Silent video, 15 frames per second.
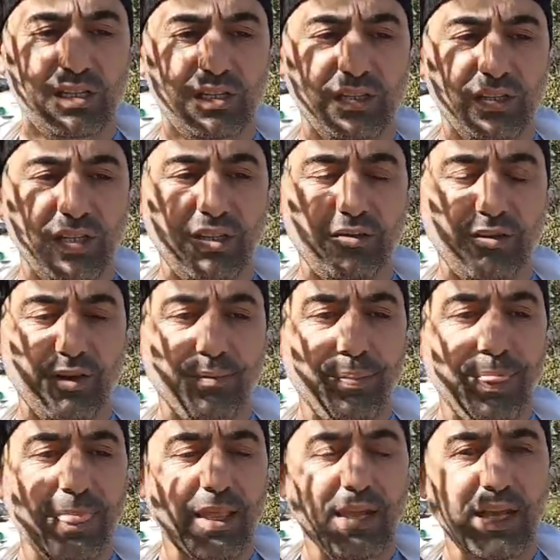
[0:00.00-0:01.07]
نضيفها
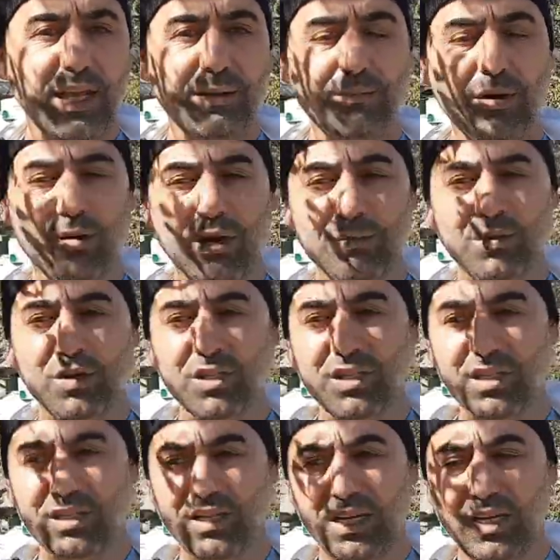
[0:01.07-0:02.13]
اما
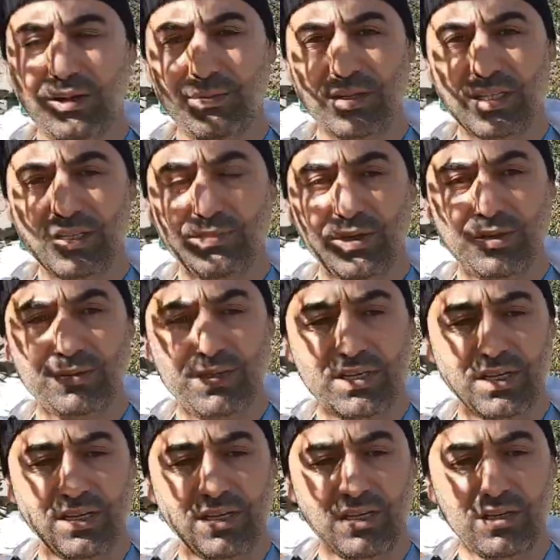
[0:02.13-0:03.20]
مواضيع ثانيه بالنسبه
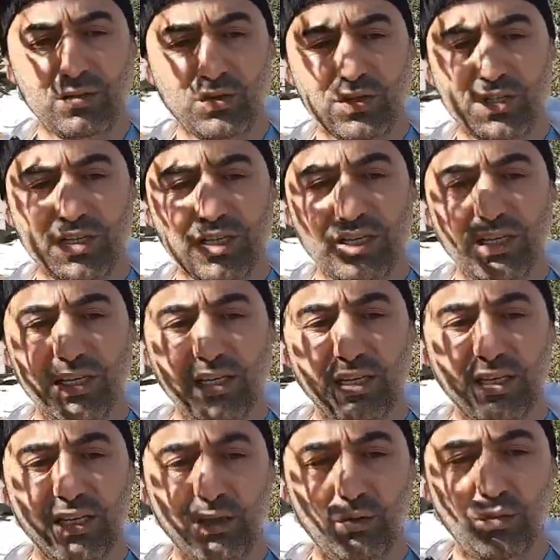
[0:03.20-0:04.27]
مثلا
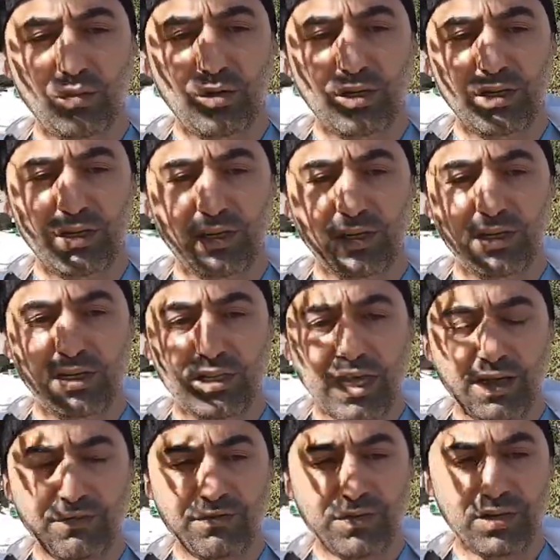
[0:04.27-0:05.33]
لليونسكلين او آه،
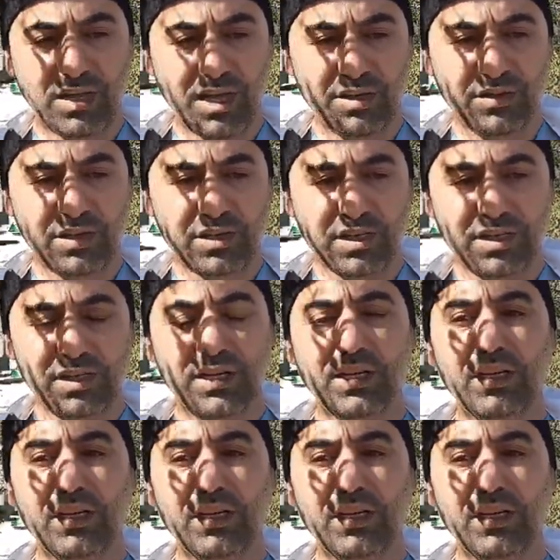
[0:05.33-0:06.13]
تعفن حضنه